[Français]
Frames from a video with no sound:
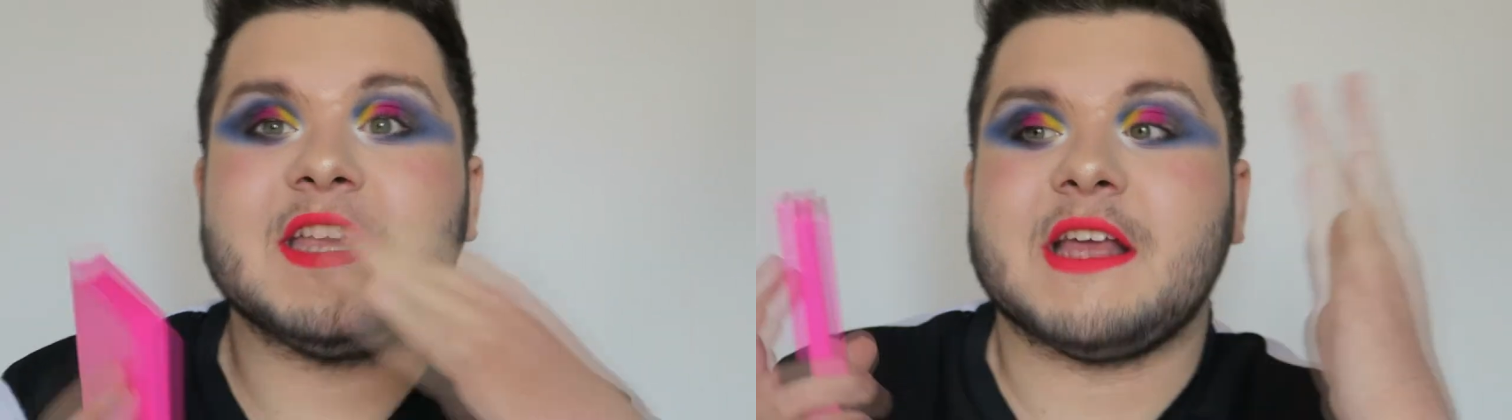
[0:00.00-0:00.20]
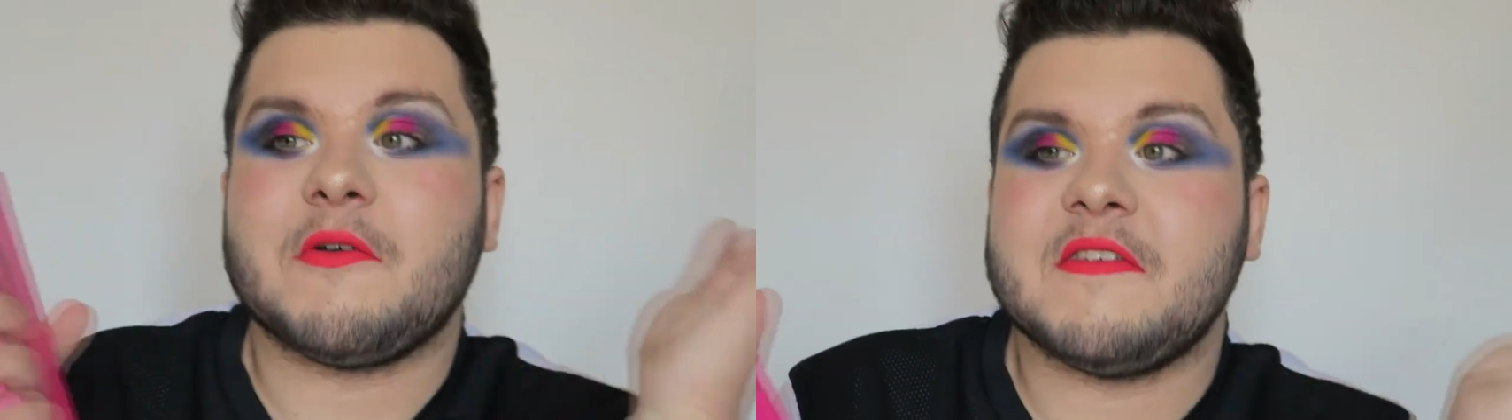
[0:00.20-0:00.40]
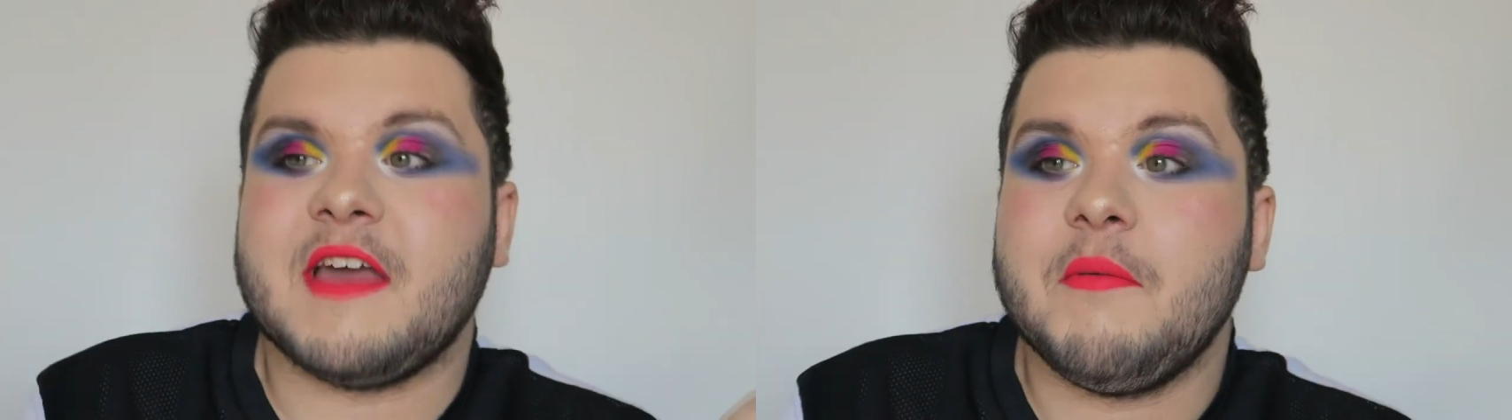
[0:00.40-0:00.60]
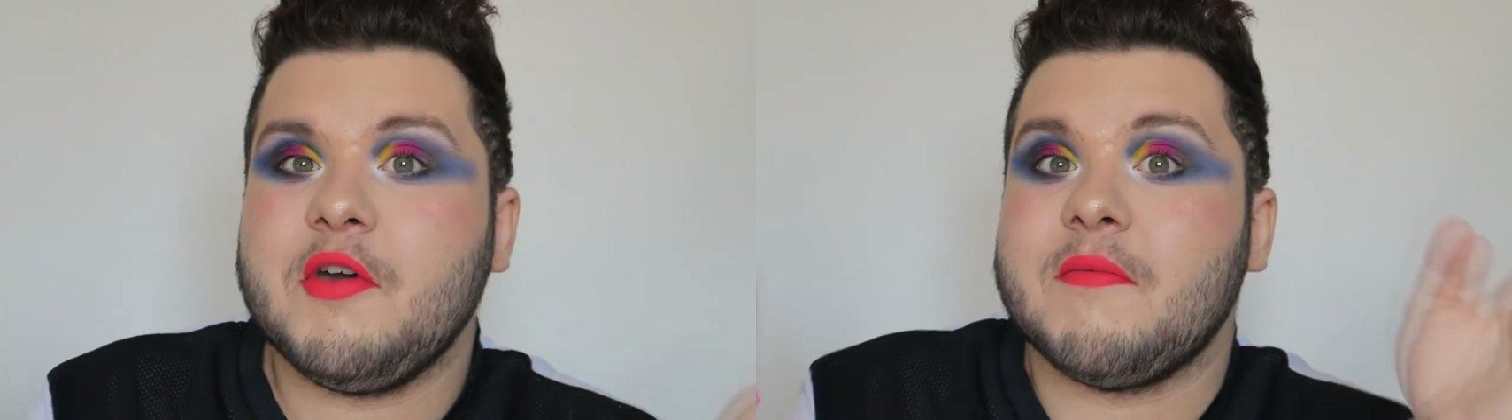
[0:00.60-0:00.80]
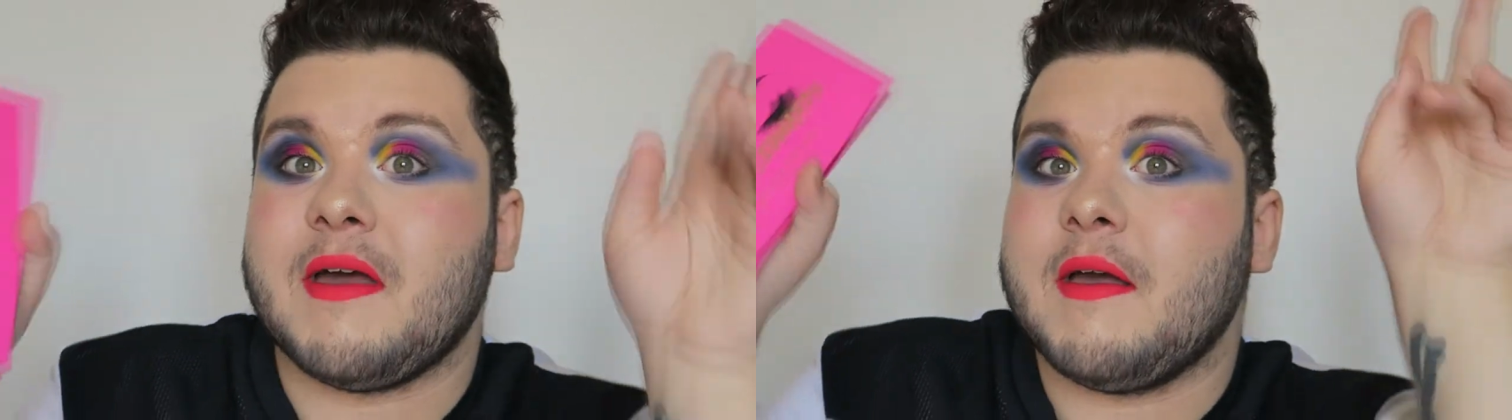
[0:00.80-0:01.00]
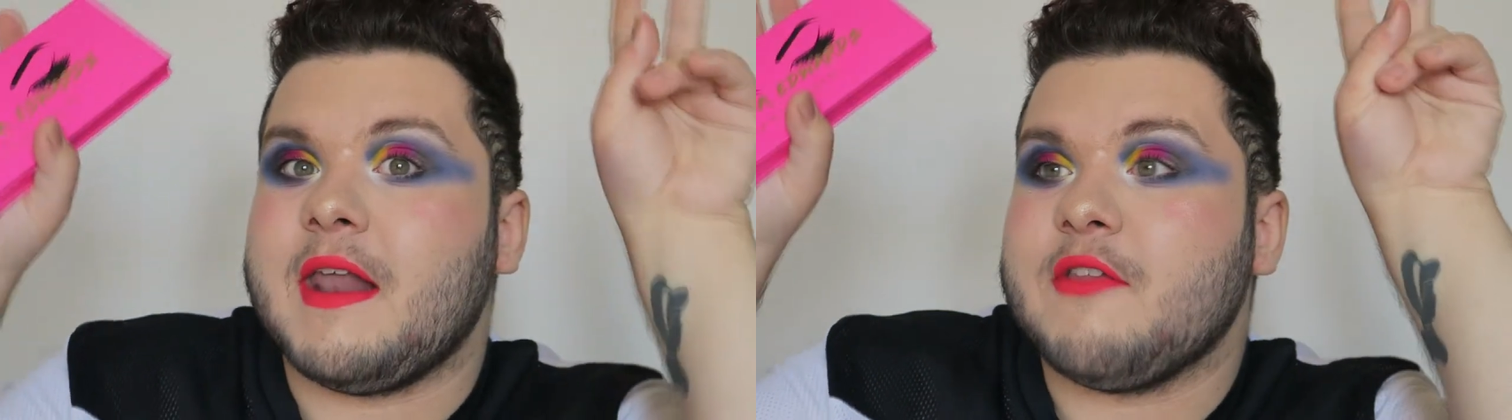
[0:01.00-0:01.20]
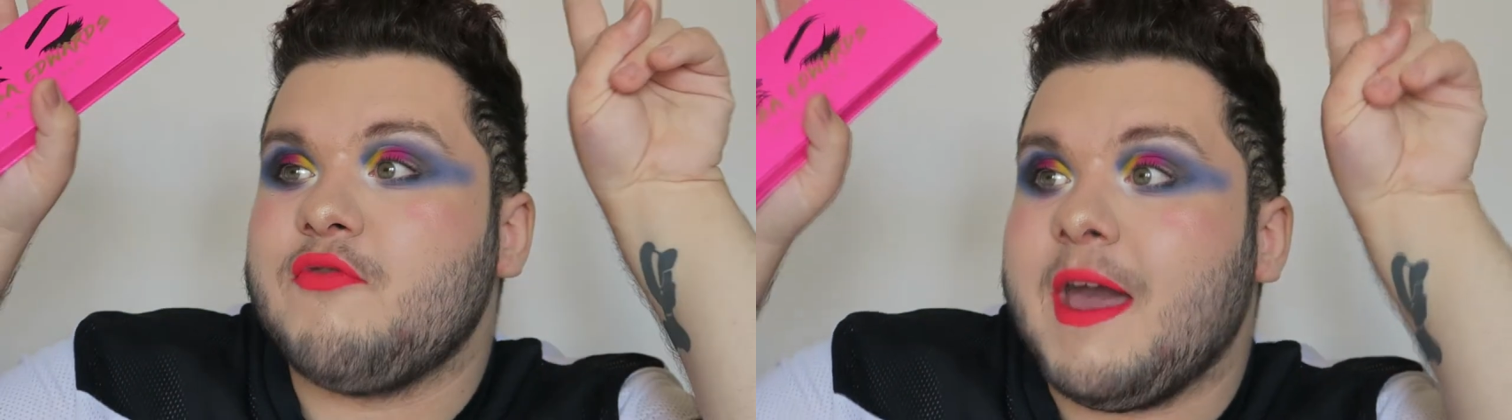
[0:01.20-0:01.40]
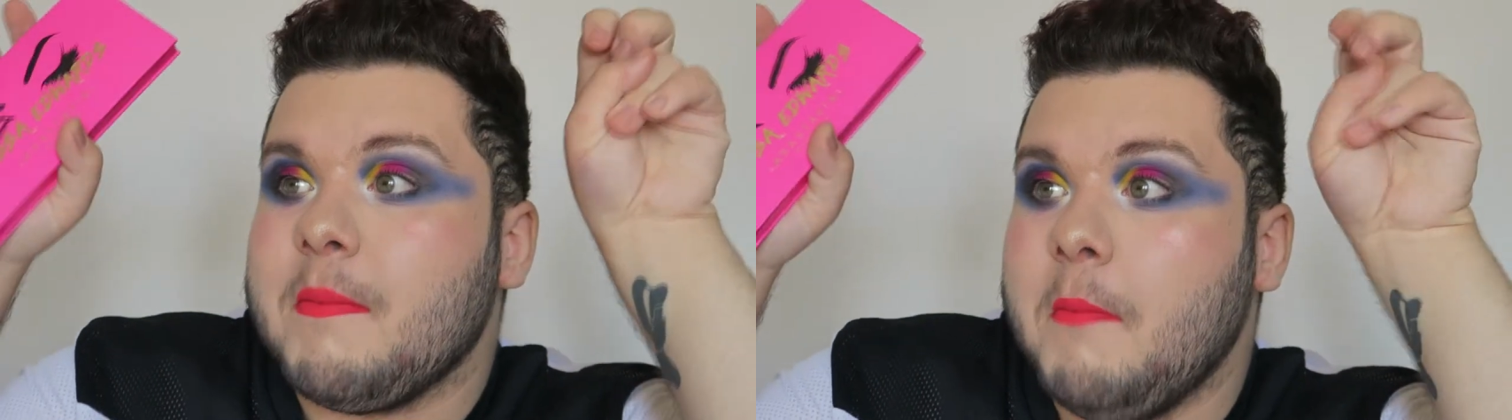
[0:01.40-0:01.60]
Je la considère un peu comme la,
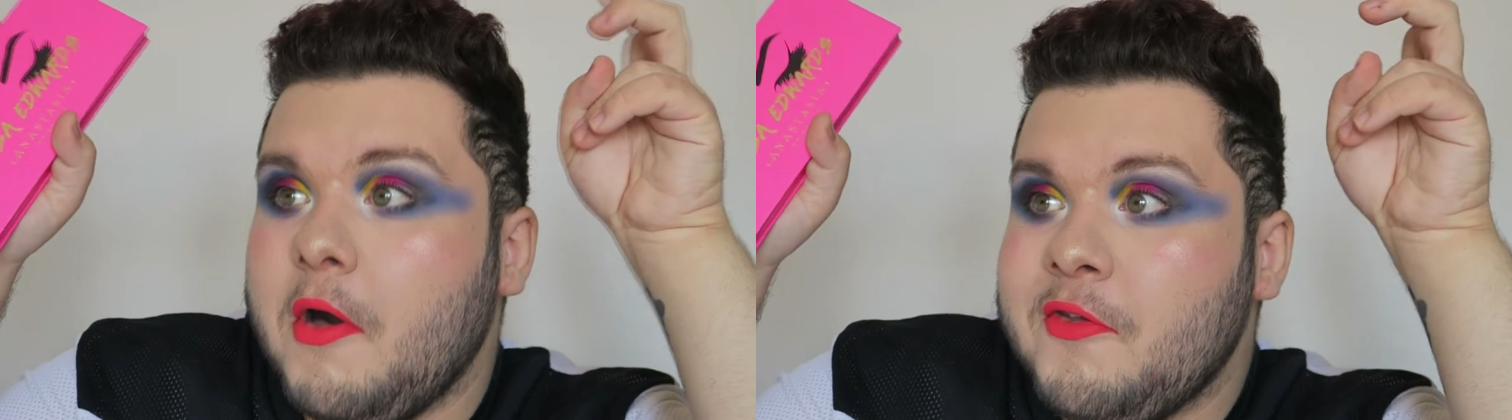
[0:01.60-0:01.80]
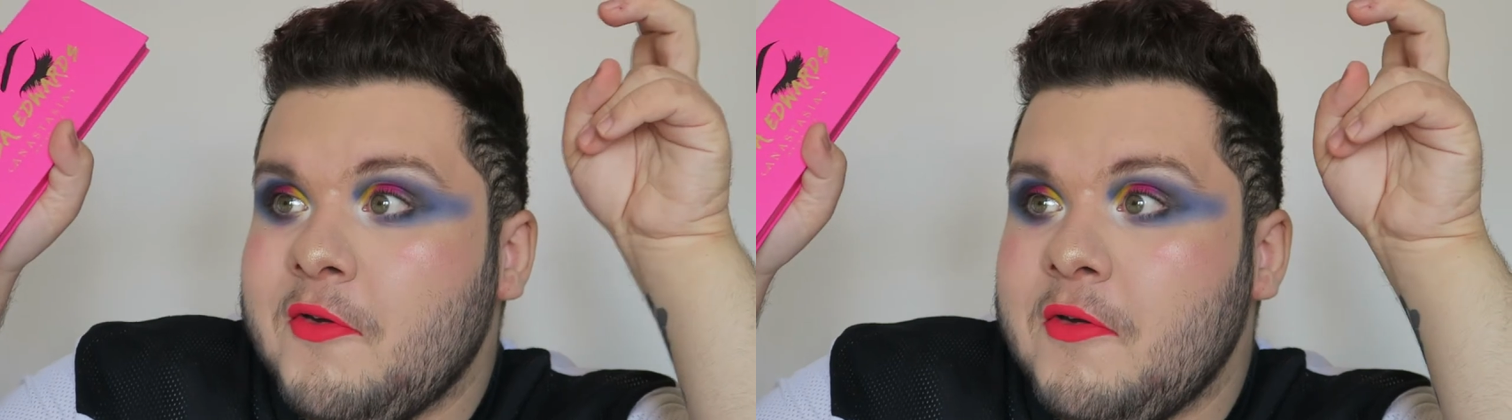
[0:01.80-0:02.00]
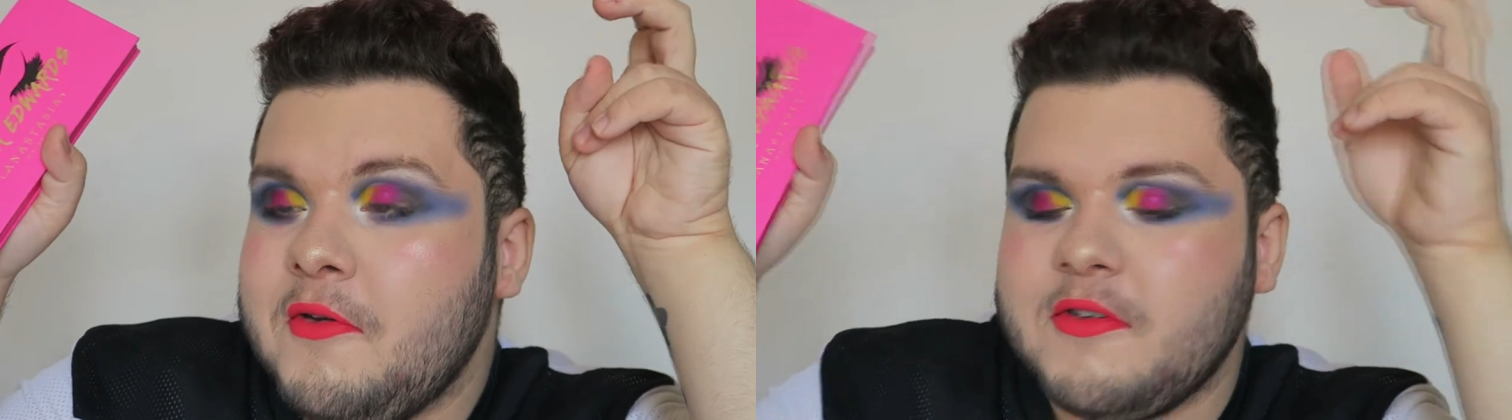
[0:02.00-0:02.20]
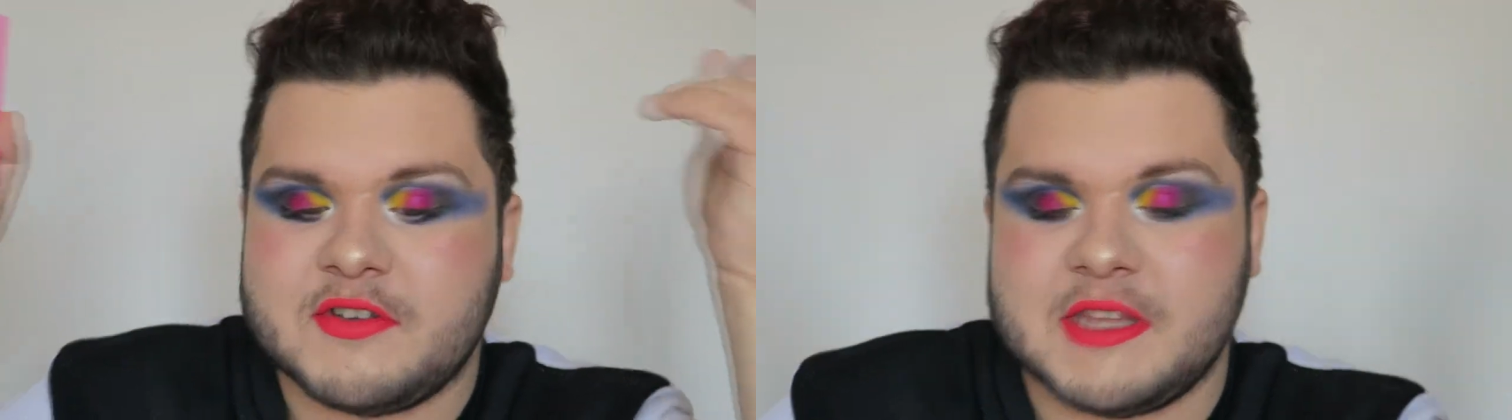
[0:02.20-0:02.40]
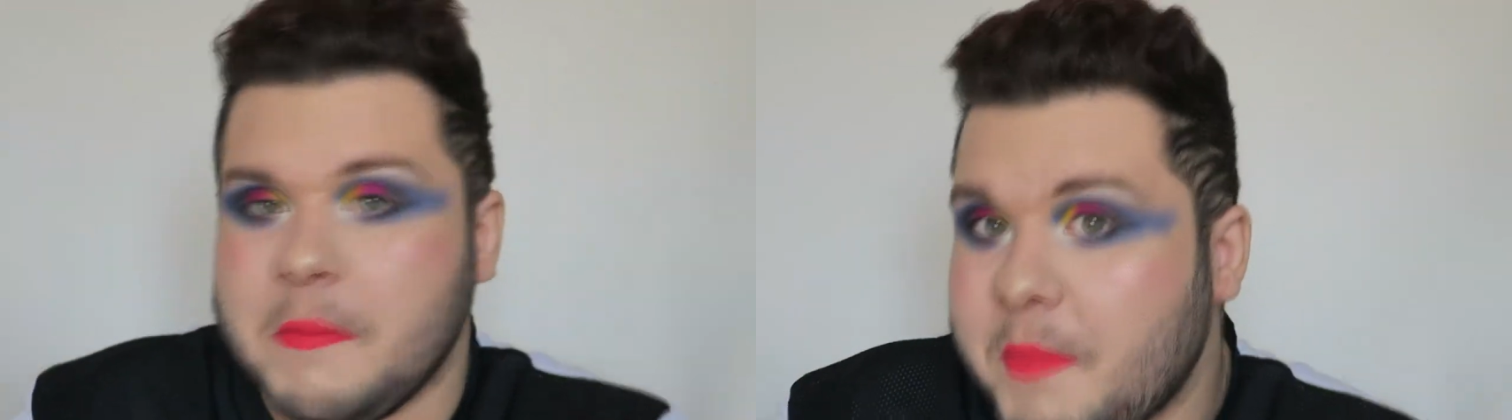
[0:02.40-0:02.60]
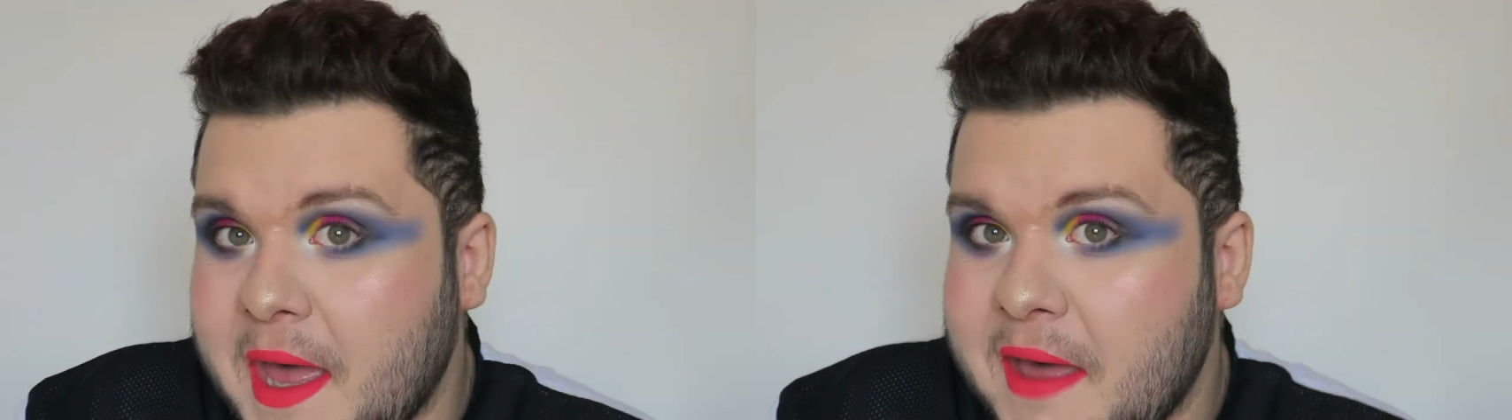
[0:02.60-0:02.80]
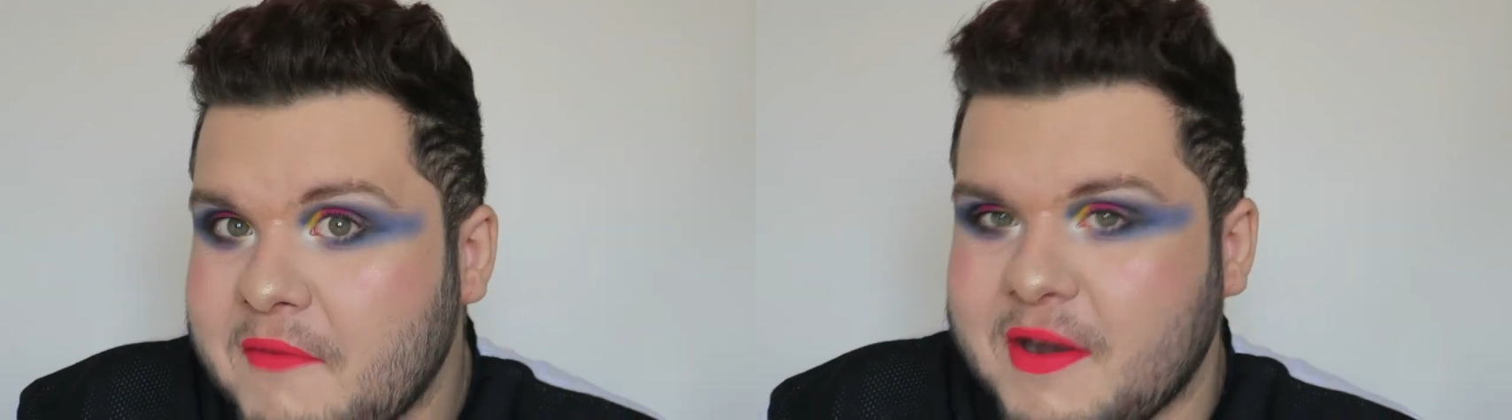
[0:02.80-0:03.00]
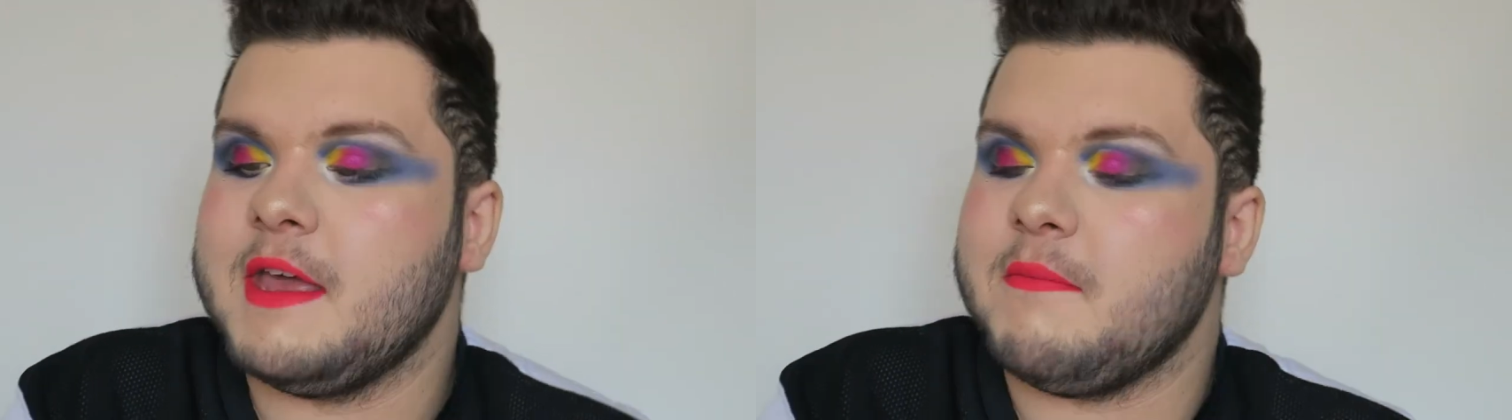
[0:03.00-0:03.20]
drag mother que je n'ai pas.